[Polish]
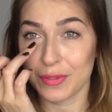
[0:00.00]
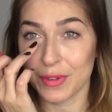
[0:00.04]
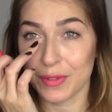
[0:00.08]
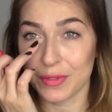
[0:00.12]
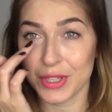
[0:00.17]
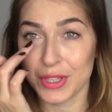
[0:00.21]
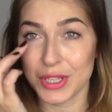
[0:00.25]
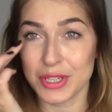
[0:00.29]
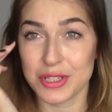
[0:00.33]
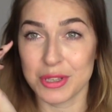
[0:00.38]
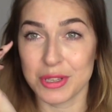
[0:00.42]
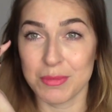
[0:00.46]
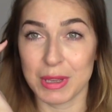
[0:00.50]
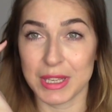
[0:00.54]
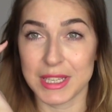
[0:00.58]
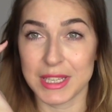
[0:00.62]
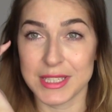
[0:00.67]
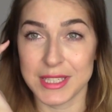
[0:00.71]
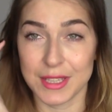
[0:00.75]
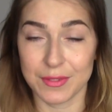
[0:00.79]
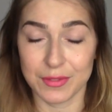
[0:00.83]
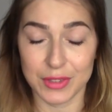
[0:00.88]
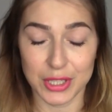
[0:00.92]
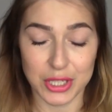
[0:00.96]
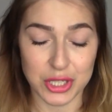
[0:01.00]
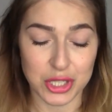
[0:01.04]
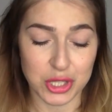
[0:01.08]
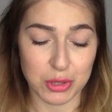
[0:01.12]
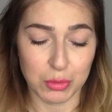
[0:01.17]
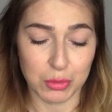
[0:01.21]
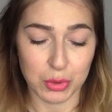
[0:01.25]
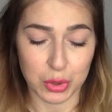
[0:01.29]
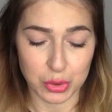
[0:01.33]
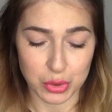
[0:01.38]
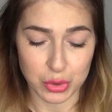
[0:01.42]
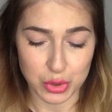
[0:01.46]
wewnętrznym, jak i
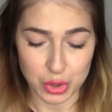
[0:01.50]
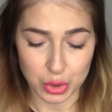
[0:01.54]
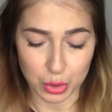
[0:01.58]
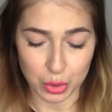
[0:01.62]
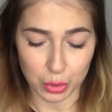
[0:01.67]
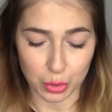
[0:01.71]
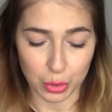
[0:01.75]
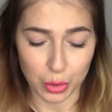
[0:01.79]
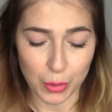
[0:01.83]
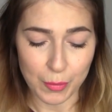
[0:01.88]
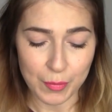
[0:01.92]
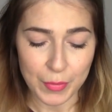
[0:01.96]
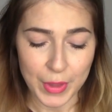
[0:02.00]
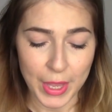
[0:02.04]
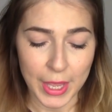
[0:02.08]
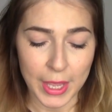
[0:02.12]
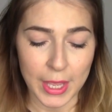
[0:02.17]
zewnętrznym kąciku.